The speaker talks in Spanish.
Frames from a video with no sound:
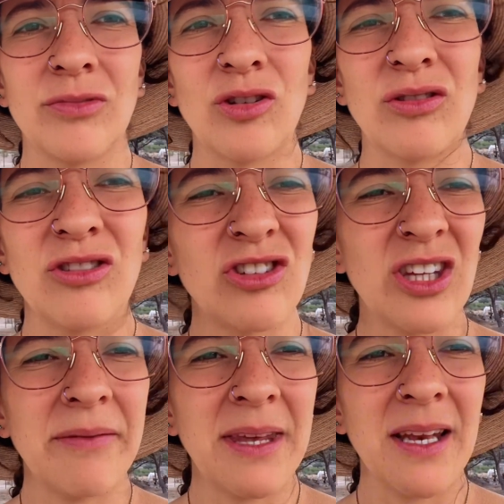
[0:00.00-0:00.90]
No,
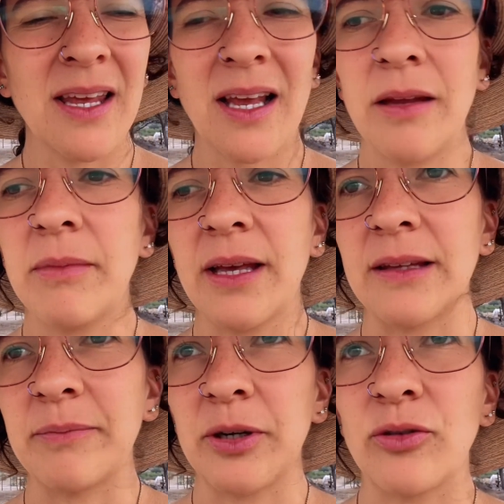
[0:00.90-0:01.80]
sé bien qué clima
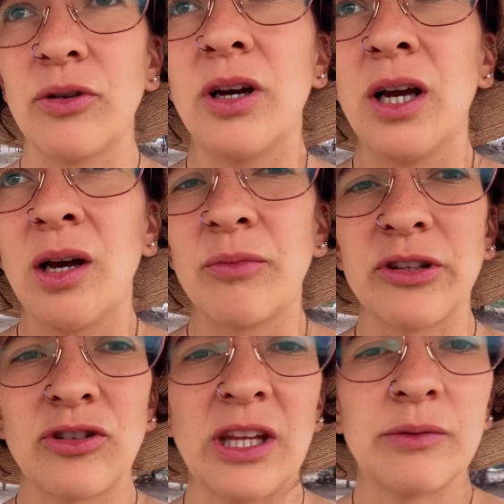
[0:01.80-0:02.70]
es, pero
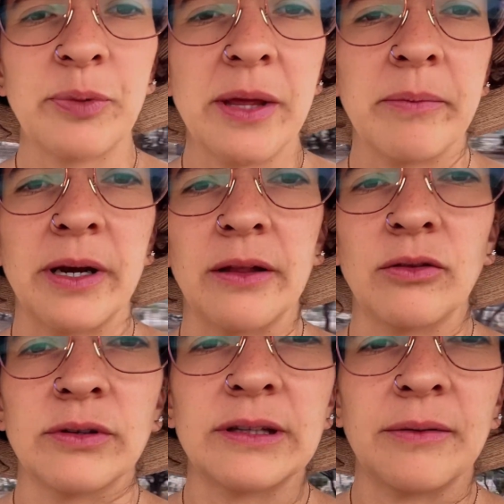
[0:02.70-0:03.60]
pues ustedes pueden ver,
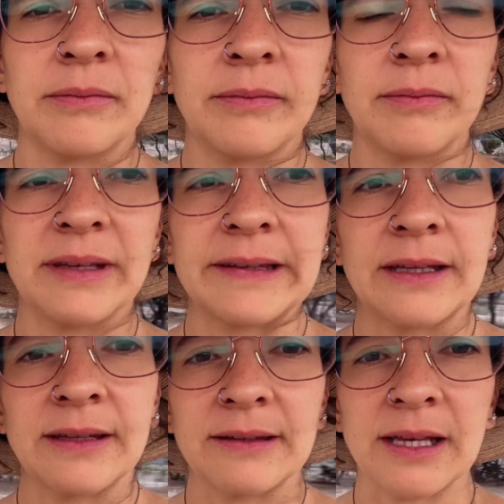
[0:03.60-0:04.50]
¿no? Está
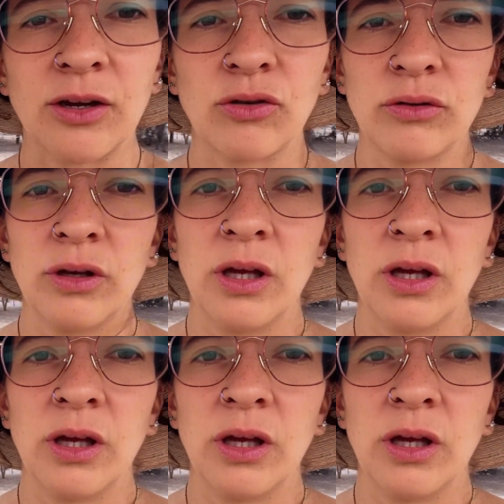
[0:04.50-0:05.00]
bastante seco